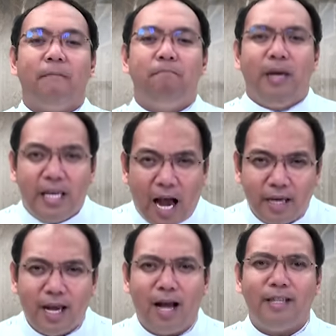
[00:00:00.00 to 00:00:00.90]

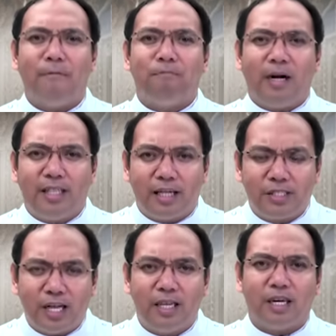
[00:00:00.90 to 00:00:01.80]
biyaya ng
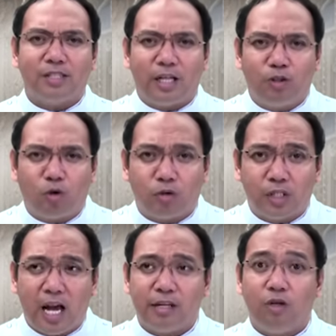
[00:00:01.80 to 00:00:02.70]
pagdarasal ng Santo
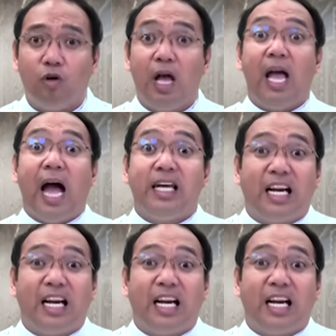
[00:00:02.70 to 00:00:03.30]
Rosario ay